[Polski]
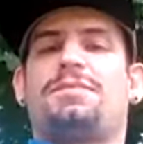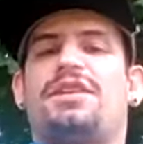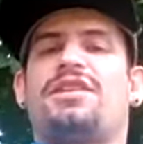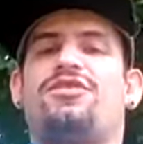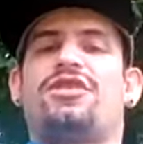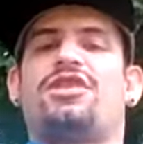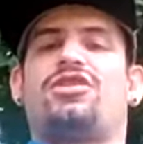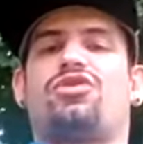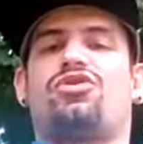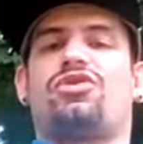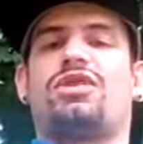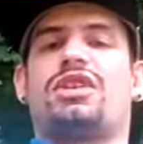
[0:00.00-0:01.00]
Migawka
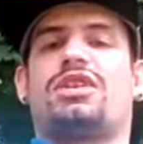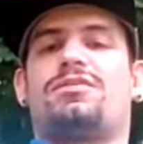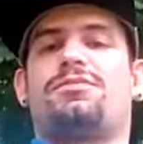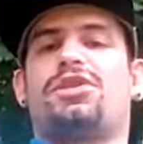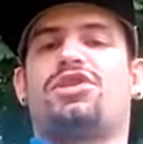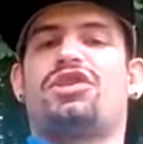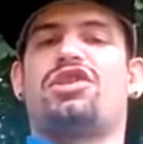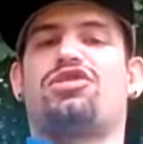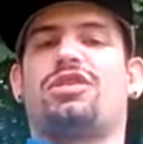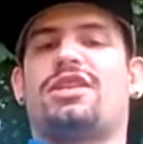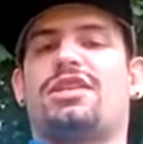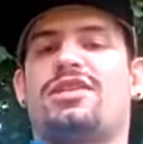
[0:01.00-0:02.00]
kosztuje
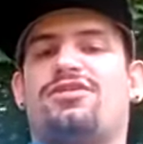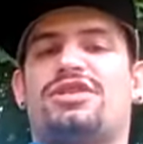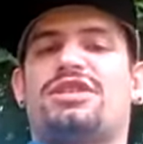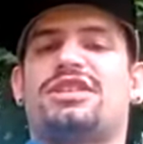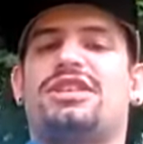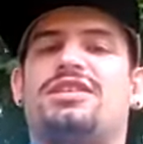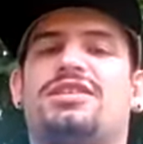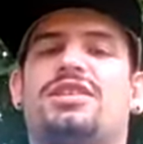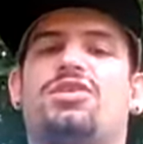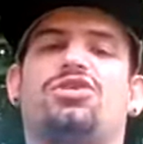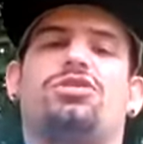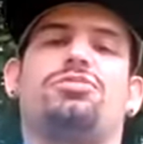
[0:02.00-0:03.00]
miesięczna na wszystkie
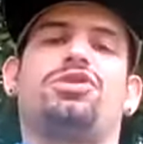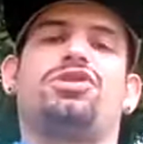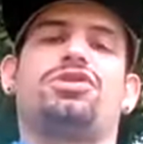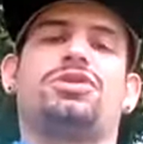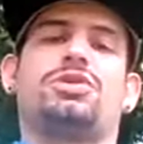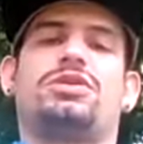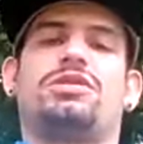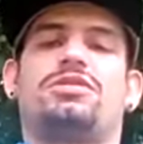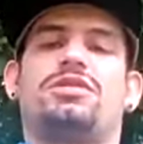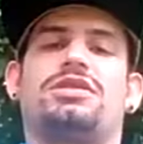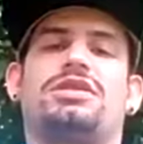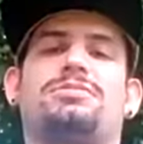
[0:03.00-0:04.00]
linie 80
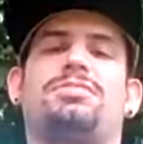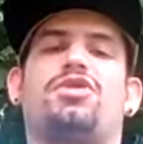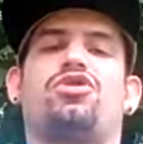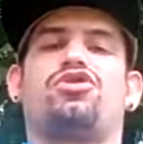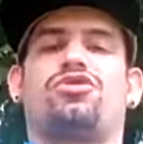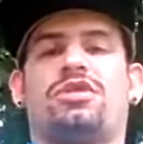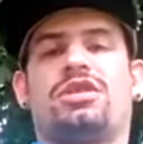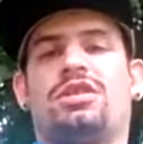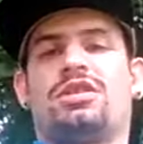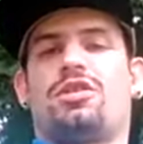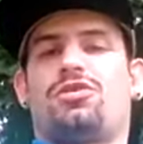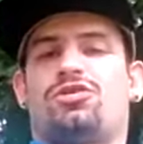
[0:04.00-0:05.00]
zł. To jest pryszcz.
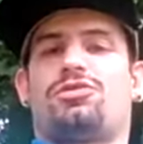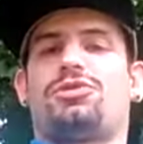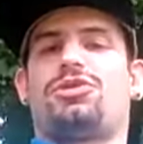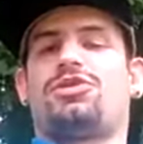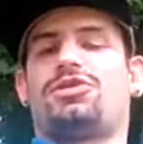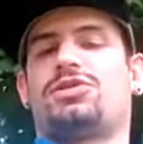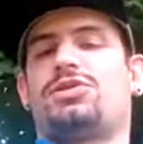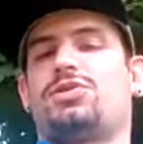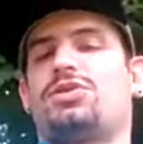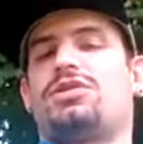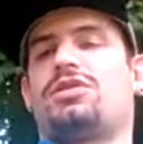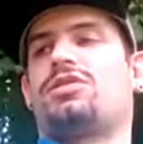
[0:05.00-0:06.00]
80
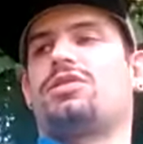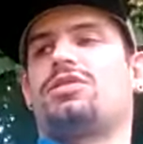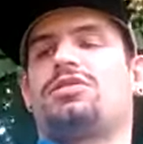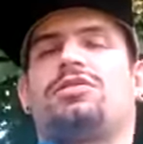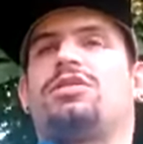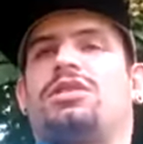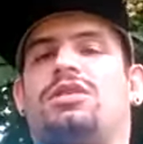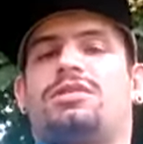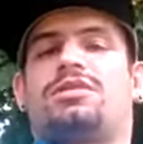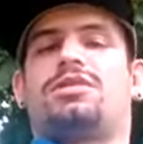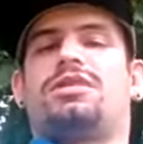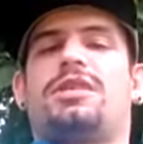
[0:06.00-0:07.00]
zł to
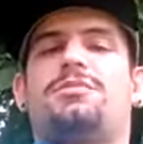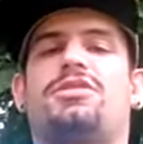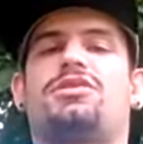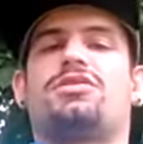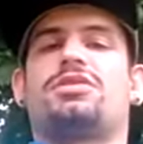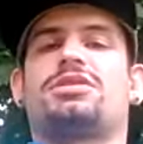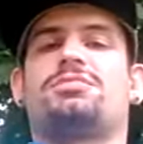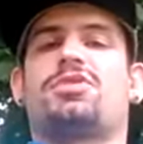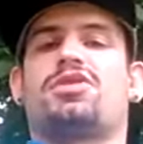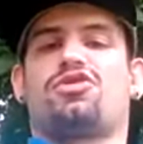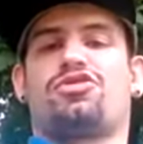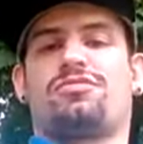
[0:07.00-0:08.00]
dla mnie to jest
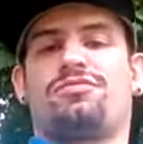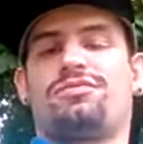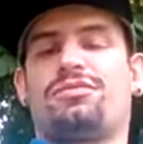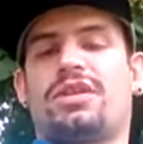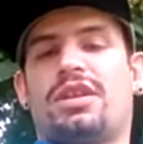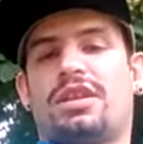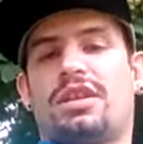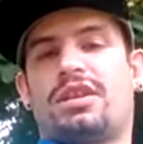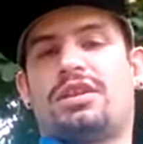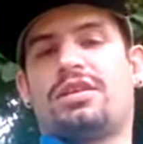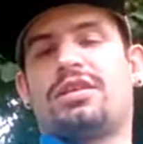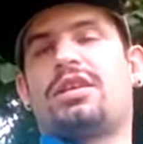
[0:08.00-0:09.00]
pryszcz.
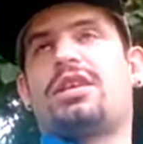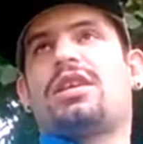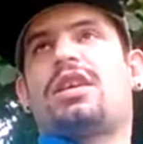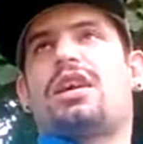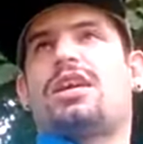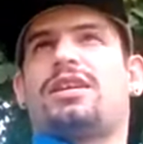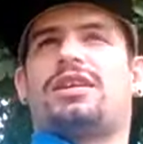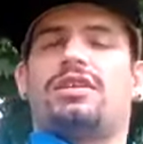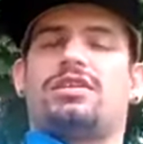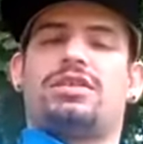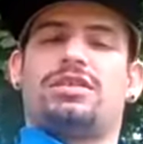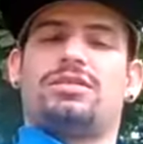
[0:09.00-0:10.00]

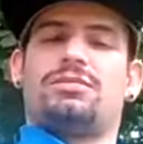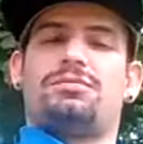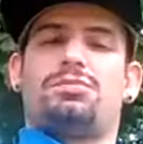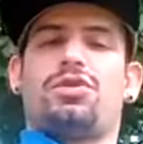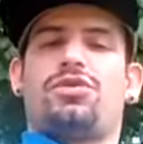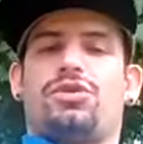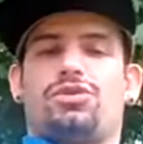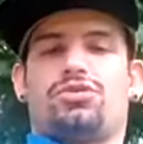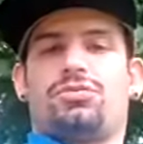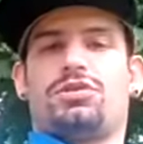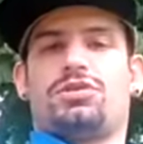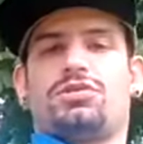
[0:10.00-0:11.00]
A
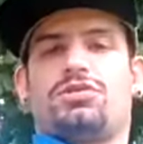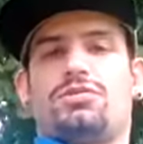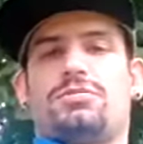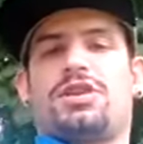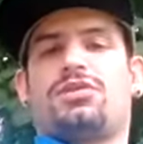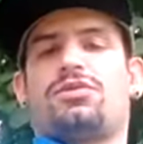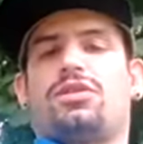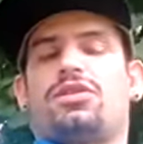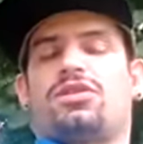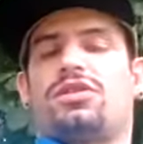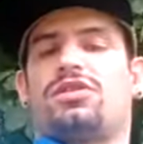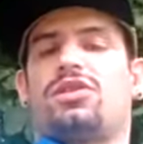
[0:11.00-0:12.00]
powróćmy do tematu
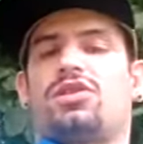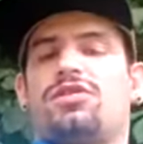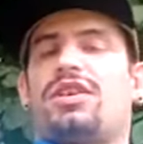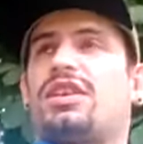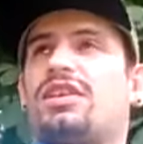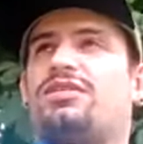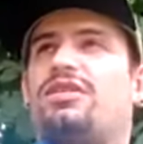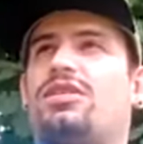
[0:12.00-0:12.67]
o tych rowerach.